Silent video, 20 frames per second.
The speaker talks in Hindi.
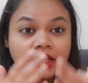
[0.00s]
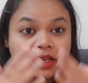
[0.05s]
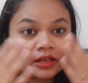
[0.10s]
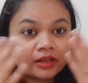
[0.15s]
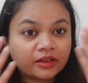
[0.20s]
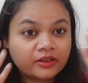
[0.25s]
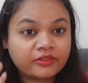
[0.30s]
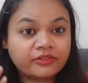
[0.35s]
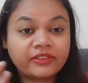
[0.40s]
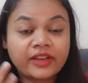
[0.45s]

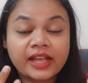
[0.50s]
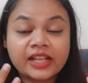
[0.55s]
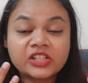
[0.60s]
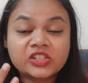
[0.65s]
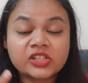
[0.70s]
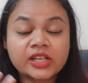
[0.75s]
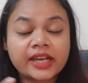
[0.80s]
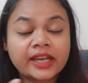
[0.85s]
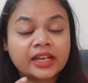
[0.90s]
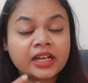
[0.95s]

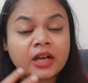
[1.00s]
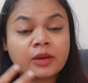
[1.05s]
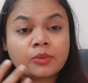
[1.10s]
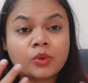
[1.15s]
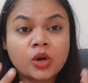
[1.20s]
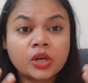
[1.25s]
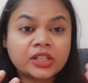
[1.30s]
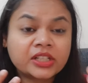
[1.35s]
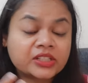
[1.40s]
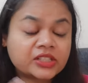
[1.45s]
फैल जाएगा
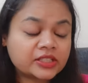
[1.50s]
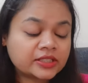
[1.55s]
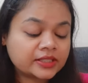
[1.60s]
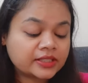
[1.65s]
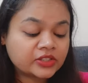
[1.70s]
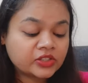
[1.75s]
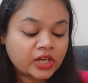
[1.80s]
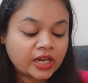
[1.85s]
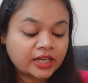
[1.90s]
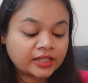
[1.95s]
बहुत अच्छे
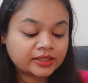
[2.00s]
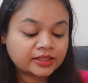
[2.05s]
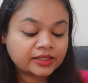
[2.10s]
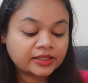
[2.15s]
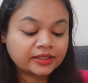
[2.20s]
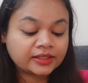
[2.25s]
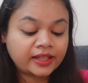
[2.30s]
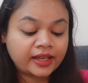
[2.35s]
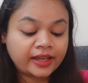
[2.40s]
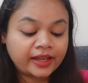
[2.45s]
से झाग
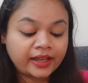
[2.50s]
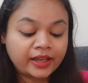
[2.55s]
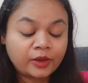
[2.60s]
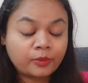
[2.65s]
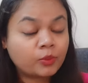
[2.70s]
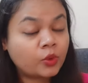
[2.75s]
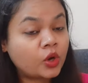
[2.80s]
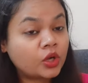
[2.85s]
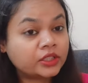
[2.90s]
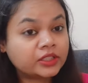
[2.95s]
देता है
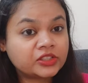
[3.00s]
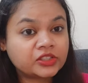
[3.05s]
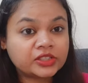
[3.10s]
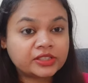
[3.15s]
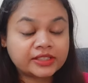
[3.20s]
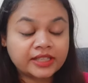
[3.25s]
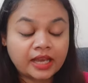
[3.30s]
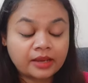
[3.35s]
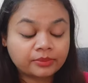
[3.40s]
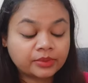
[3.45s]
बहुत
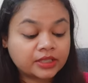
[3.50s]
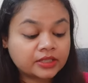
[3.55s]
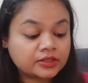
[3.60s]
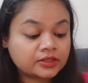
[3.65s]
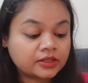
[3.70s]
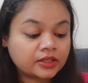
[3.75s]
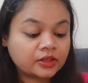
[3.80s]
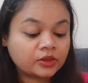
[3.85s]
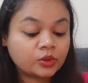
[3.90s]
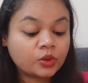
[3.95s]
अच्छे से आपकी
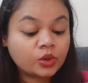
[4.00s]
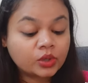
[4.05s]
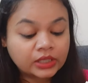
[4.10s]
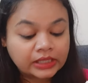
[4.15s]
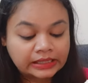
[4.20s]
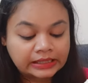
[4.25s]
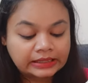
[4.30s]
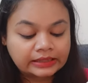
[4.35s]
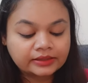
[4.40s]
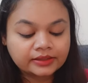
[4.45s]
स्किन को
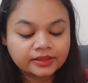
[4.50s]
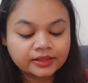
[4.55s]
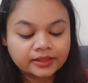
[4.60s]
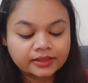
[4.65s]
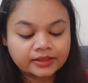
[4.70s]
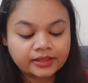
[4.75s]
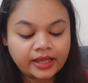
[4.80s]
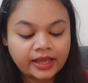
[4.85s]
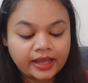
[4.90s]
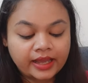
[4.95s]
क्लीन
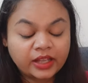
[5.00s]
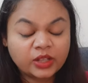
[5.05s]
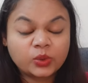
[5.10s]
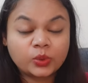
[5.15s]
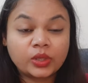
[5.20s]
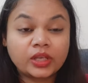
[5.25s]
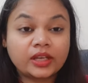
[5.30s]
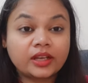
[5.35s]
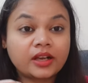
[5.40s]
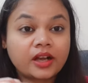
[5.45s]
करता है
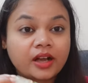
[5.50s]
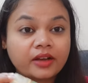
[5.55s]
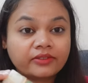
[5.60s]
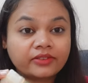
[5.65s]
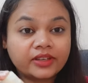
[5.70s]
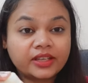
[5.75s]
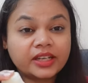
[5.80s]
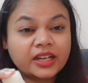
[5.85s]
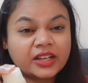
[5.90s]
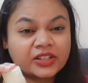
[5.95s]
तो ये
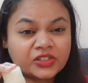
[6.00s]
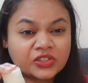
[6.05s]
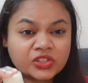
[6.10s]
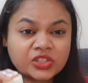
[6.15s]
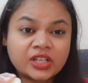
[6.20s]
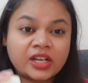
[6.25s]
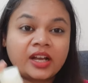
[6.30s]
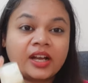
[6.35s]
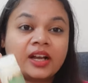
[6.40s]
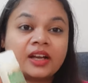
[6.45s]
काफ़ी
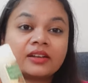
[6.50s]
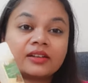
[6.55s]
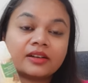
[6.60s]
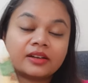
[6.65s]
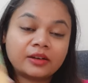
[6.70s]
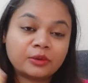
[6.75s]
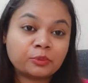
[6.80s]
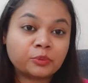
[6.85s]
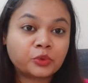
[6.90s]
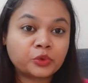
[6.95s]
अच्छा
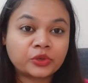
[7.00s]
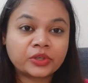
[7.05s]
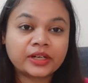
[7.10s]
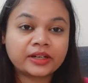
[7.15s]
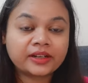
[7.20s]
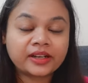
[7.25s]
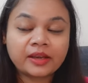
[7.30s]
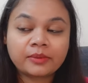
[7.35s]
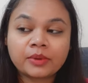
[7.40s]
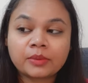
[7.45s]

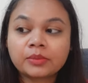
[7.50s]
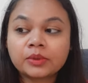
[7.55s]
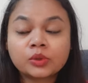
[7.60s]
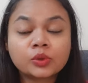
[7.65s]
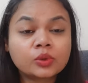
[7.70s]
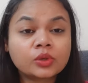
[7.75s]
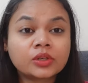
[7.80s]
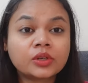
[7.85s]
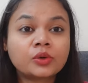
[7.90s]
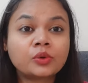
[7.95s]
प्रोडक्ट है मैं
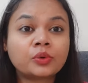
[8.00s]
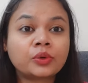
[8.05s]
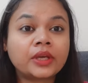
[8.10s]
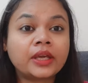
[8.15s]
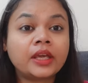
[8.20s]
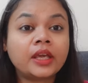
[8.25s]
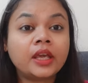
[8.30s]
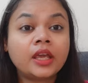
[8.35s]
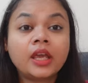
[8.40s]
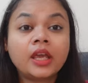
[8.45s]
बिल्कुल
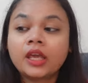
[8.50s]
कहूँगी